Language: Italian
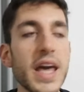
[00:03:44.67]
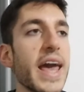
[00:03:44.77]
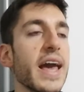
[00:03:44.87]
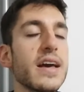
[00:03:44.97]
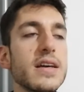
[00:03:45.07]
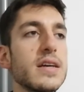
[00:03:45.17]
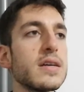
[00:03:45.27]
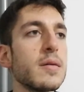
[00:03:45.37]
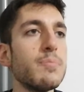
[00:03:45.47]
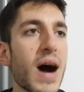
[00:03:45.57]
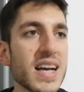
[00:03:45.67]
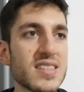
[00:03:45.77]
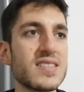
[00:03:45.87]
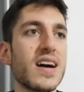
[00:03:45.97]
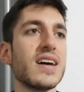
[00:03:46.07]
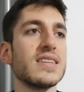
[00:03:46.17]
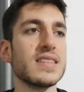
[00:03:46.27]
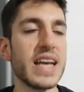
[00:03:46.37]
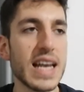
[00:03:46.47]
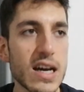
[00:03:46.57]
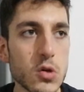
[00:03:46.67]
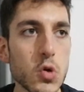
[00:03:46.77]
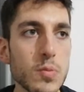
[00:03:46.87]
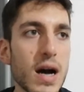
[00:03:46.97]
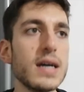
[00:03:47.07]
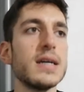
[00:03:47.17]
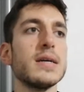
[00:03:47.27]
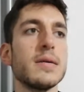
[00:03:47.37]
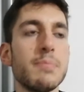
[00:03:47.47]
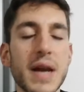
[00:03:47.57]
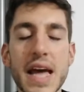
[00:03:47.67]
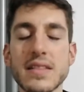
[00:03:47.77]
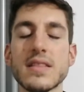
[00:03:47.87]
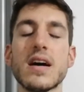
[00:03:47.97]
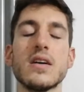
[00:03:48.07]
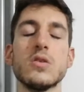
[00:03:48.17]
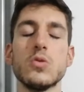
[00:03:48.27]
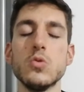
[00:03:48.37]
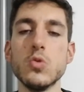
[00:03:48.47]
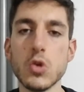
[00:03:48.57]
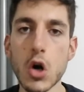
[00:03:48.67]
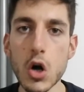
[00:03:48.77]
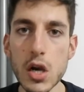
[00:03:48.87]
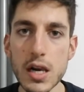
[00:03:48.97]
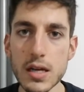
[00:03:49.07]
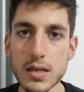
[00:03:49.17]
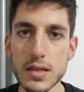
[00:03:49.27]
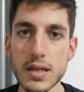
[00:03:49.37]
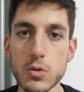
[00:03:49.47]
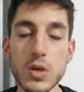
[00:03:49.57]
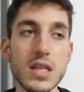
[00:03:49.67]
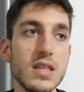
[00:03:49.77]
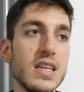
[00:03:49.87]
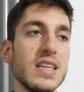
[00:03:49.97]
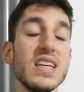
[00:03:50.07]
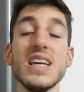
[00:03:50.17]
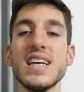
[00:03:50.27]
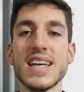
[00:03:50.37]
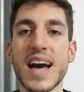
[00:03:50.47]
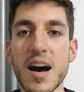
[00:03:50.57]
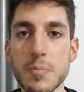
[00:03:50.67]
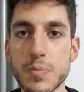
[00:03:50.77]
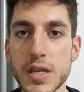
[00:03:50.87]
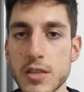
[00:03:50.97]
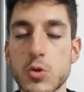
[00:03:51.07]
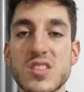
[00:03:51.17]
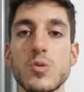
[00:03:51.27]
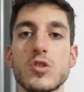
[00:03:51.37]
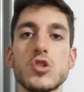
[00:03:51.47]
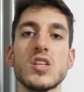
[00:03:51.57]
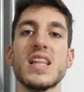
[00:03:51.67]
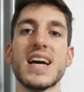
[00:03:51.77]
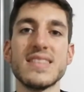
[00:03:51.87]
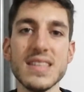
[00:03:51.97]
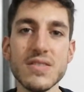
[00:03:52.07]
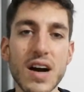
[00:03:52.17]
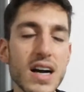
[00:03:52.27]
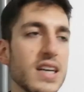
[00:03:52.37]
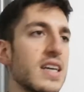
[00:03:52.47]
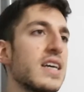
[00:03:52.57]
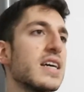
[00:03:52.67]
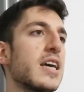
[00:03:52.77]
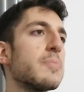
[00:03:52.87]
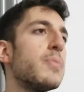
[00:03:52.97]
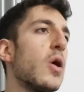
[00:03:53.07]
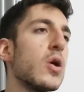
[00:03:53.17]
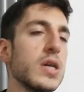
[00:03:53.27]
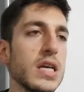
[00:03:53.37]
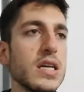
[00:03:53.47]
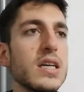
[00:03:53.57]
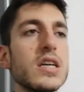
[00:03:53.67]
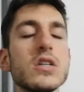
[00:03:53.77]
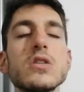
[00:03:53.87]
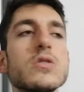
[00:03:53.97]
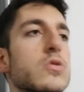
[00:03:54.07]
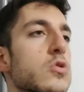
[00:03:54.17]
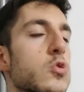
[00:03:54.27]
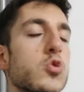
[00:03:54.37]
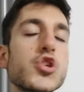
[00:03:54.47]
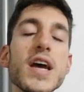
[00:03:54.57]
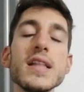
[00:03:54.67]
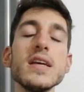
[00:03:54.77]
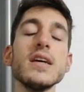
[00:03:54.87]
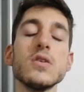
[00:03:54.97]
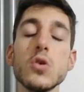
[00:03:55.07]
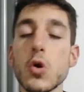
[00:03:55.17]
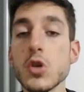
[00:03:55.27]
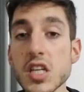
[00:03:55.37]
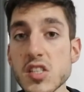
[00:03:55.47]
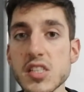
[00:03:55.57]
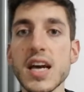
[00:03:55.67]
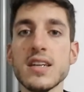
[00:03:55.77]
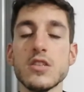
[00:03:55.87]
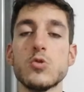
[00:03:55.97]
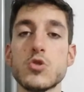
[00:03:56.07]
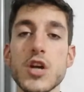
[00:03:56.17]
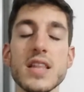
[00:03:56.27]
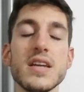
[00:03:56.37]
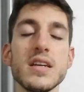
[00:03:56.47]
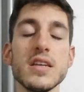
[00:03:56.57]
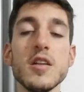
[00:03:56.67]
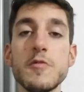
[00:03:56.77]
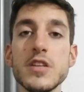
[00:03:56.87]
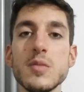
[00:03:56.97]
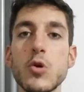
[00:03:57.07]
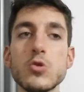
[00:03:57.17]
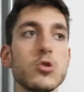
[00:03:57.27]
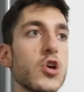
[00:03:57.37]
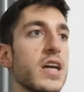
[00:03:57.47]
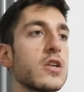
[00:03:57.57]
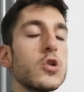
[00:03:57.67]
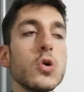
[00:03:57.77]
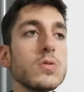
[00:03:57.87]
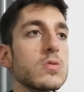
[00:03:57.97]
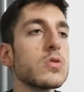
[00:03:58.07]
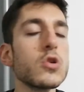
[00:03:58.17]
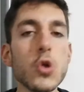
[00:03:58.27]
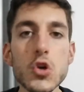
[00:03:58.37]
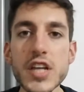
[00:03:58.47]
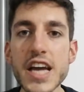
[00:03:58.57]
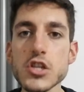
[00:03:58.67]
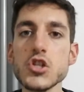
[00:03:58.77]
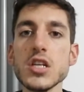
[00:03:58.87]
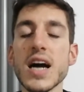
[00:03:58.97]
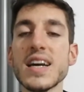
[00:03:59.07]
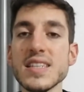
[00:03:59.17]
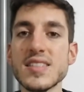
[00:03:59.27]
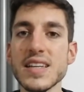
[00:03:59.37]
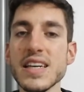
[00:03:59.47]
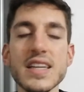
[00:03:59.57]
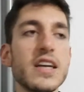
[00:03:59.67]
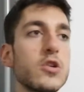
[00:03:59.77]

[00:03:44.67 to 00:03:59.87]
E basta che la Roma prenda un gol quindi incappi in una situazione negativa che poi succede o rischia di succedere il finimondo, cioè non, non riesci a risalire,